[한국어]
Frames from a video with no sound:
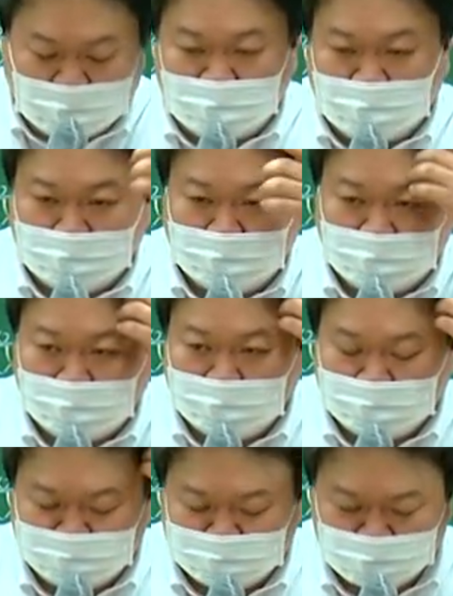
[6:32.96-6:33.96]
나와 있는 거야.
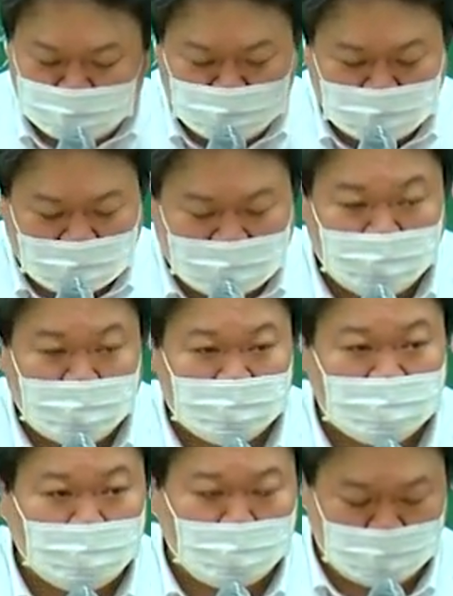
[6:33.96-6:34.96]

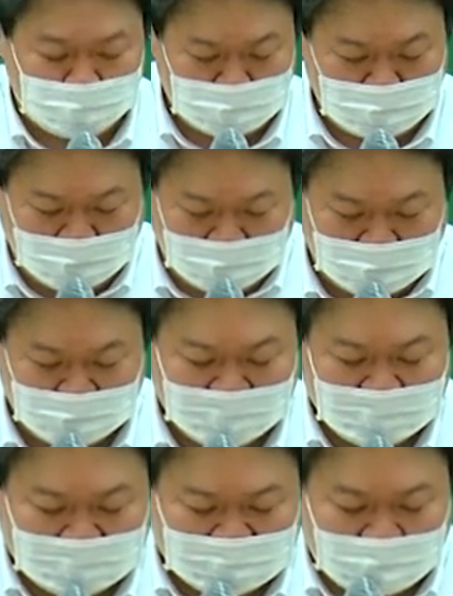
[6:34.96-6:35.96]
주택임대차보호법이나
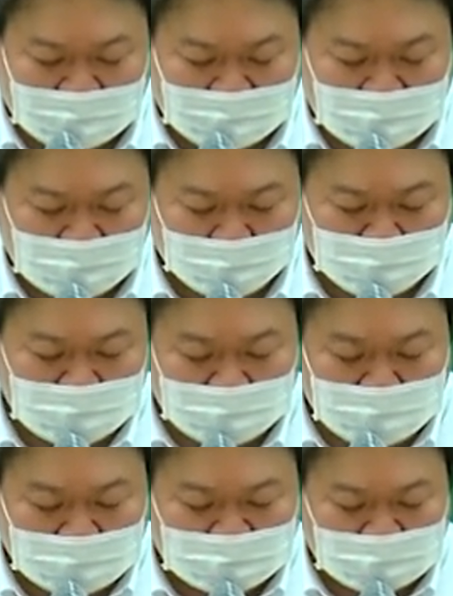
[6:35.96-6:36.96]

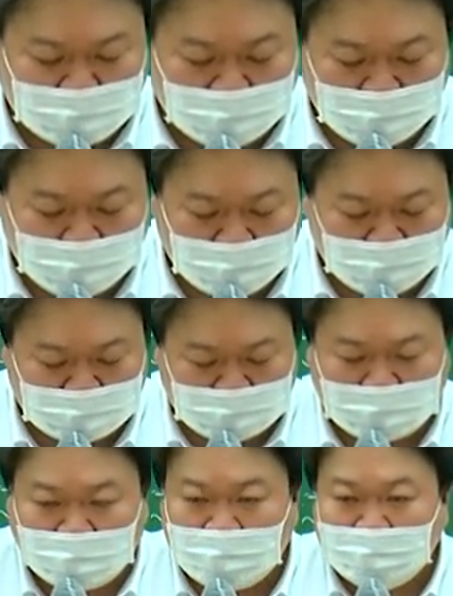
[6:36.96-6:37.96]
상가건물임대차보호법에
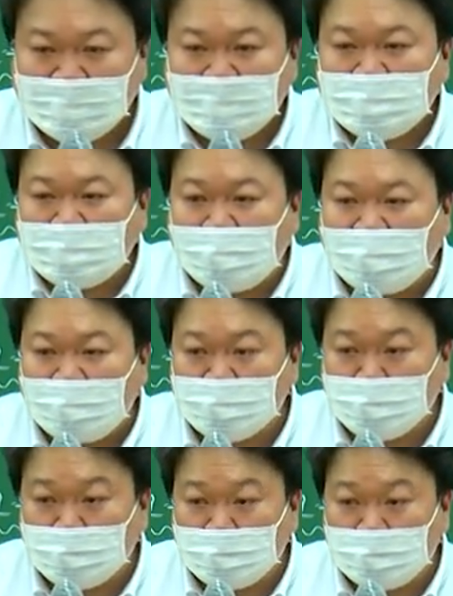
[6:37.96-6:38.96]
따라
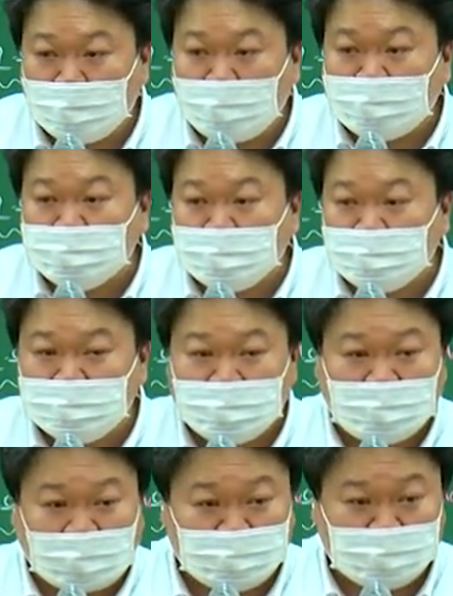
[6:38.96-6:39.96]
대항요건과
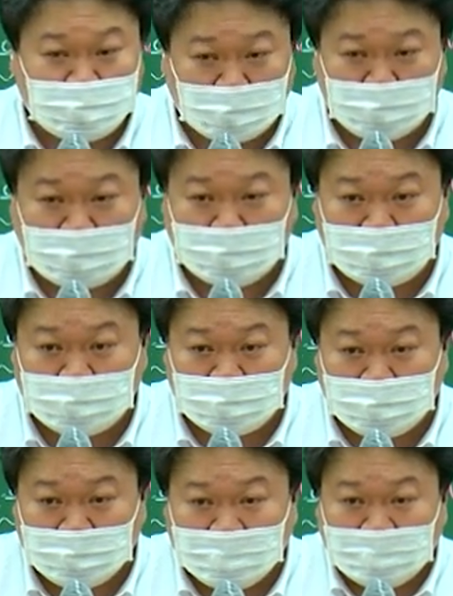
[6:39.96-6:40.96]
확정일자를 갖춘 경우라고 돼 있죠.
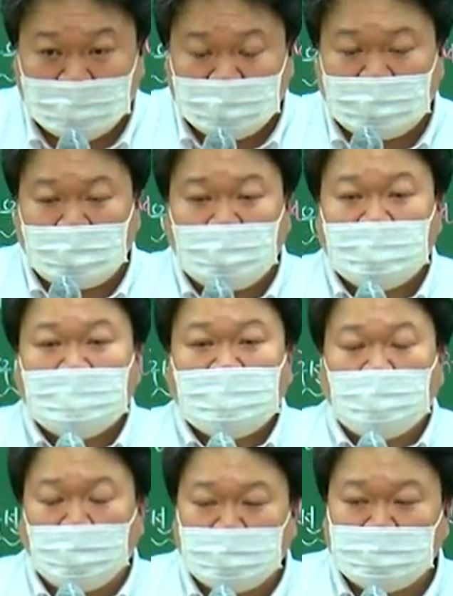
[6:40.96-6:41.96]
이게
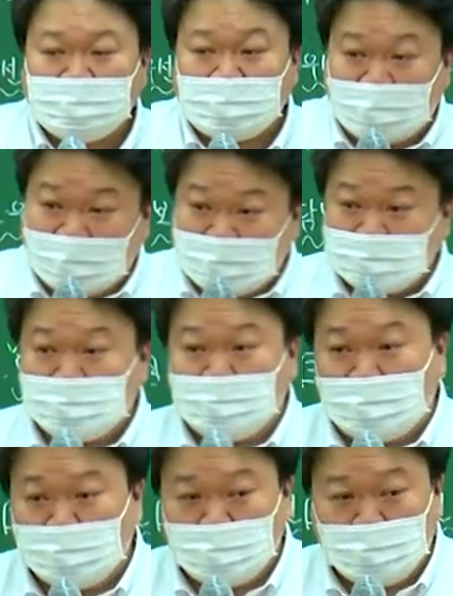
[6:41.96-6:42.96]
거기에서 계약서
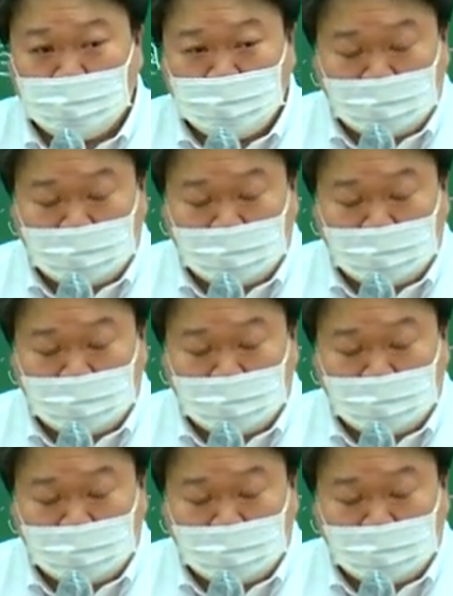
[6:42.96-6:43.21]
내고